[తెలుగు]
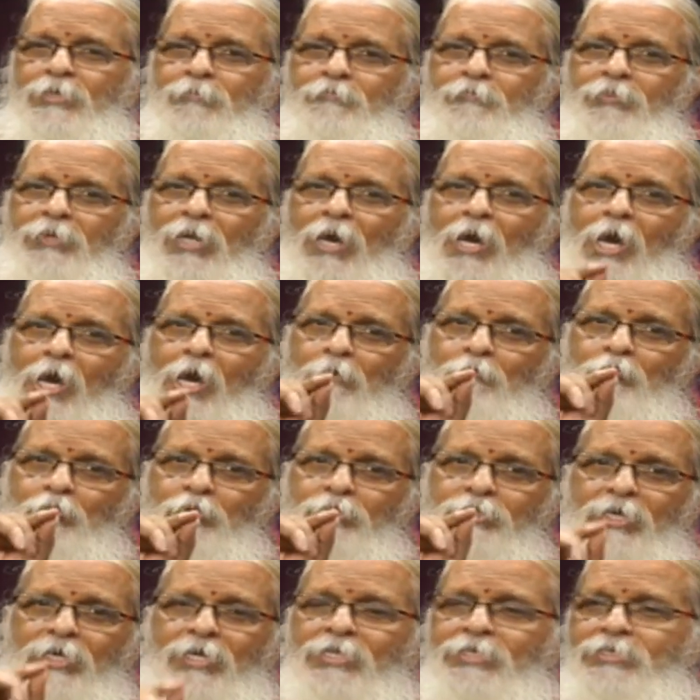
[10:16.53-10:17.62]
చెప్పి ఆ
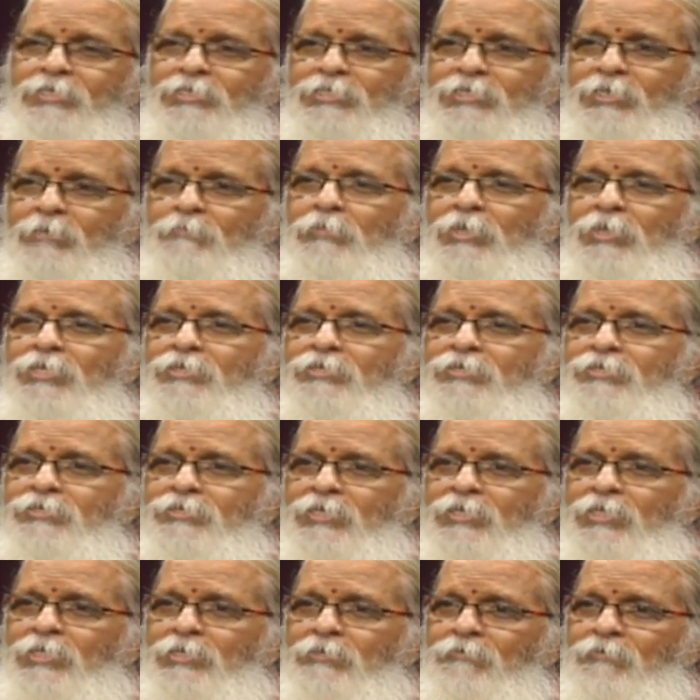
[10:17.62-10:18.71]
వృక్షానికి
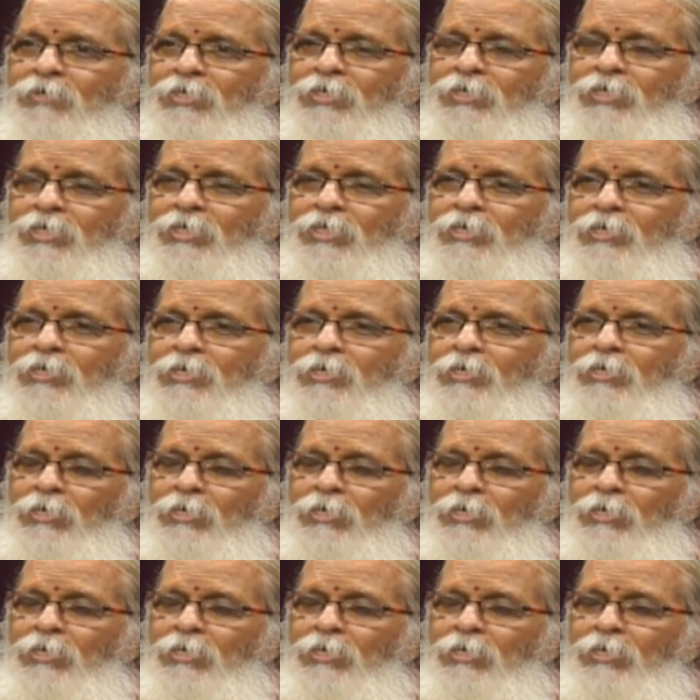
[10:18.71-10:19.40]
సంబంధించినటువంటి